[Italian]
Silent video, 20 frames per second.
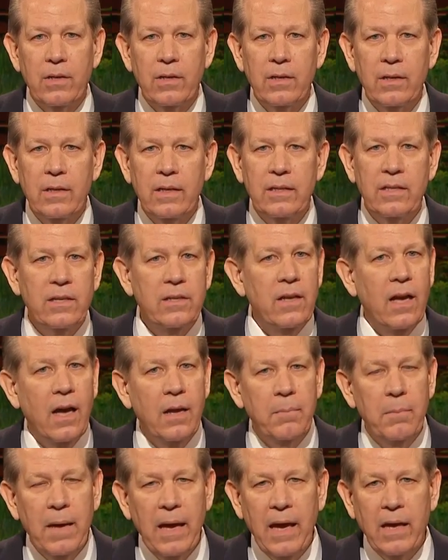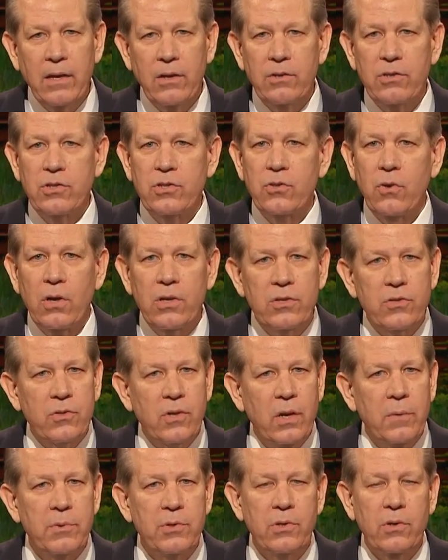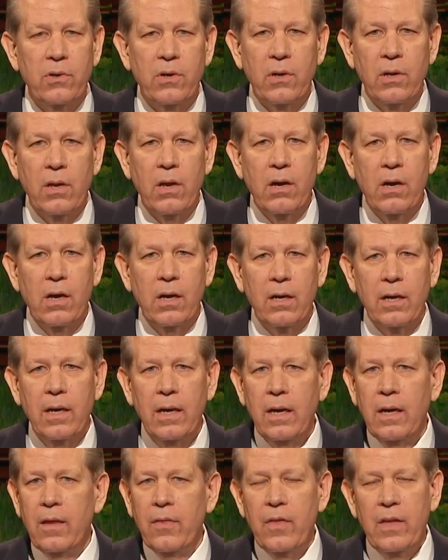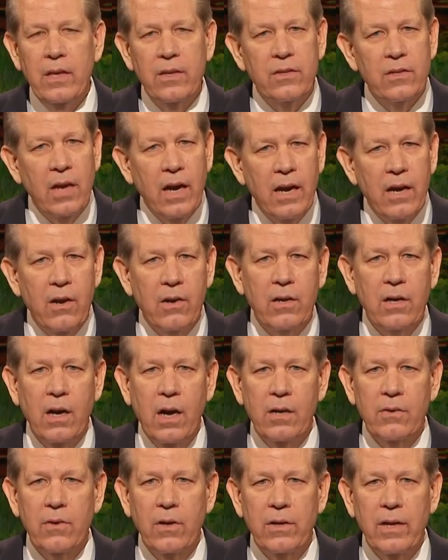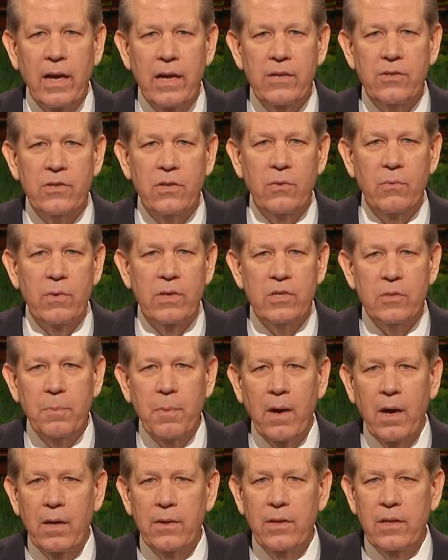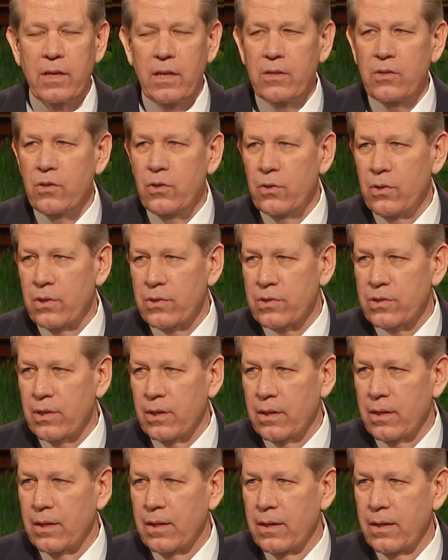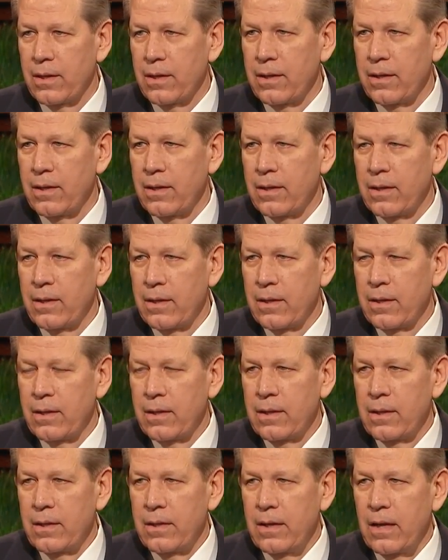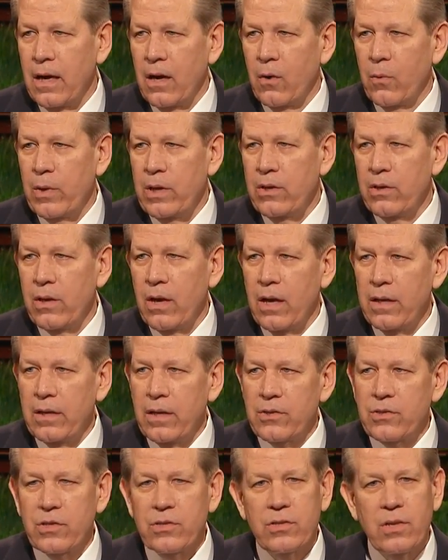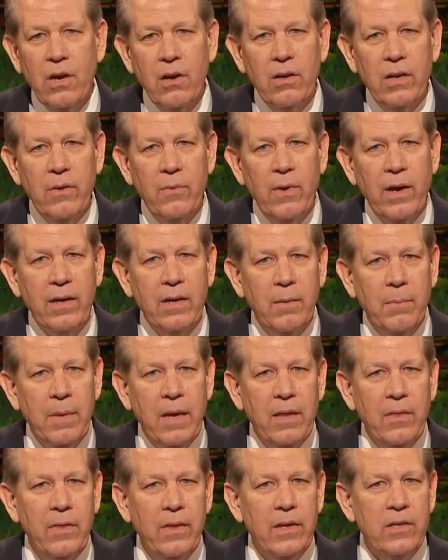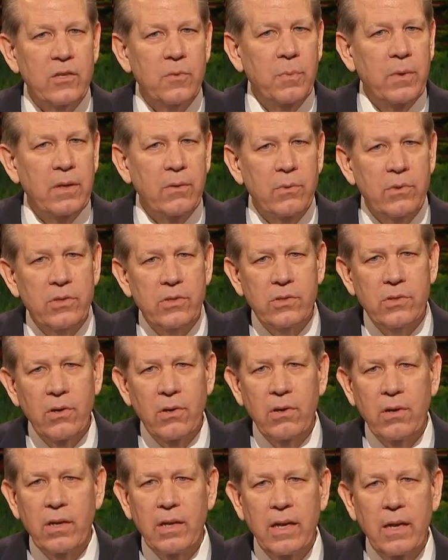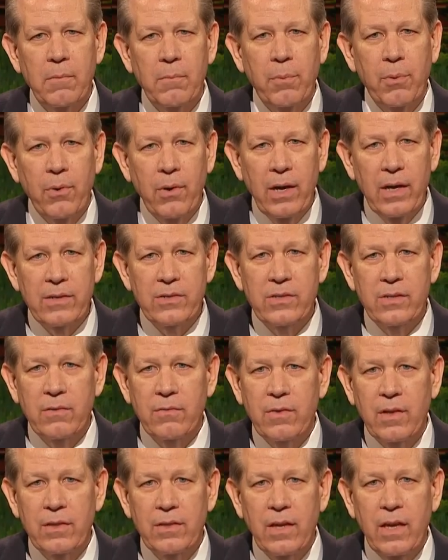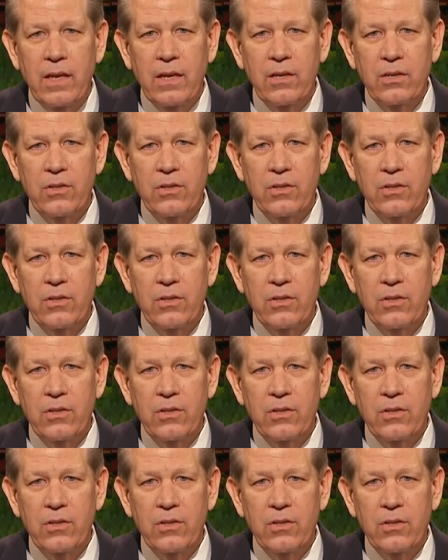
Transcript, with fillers: Quando un oratore citava un passo scritturale, i membri lo ripetevano a voce alta. Indipendentemente da quanto fosse corto o lungo il passo, l'intera congregazione rispondeva all'unisono.